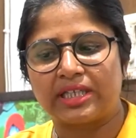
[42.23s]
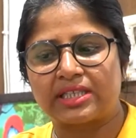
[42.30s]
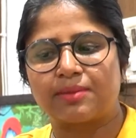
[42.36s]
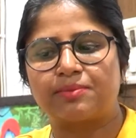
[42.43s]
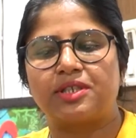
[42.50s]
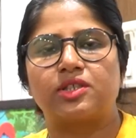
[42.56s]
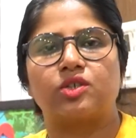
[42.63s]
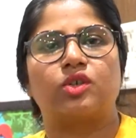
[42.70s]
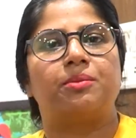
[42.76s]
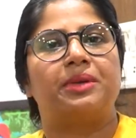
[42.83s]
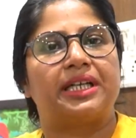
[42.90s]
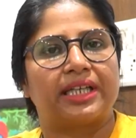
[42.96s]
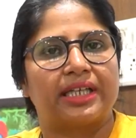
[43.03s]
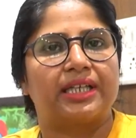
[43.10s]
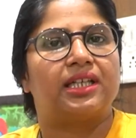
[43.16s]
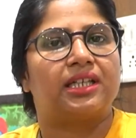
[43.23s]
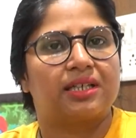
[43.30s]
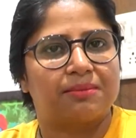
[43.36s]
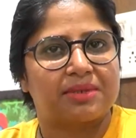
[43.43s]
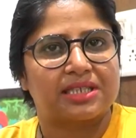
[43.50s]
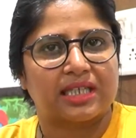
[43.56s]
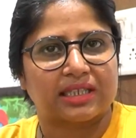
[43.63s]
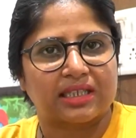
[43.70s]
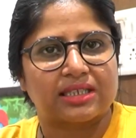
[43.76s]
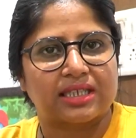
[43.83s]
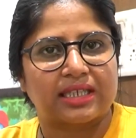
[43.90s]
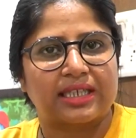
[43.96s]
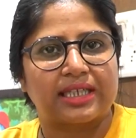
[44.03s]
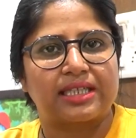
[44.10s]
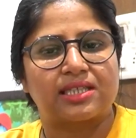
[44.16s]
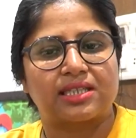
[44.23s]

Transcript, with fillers: इन सब चीज़ों को मेंटेन करने में ज़्यादा जा रहा है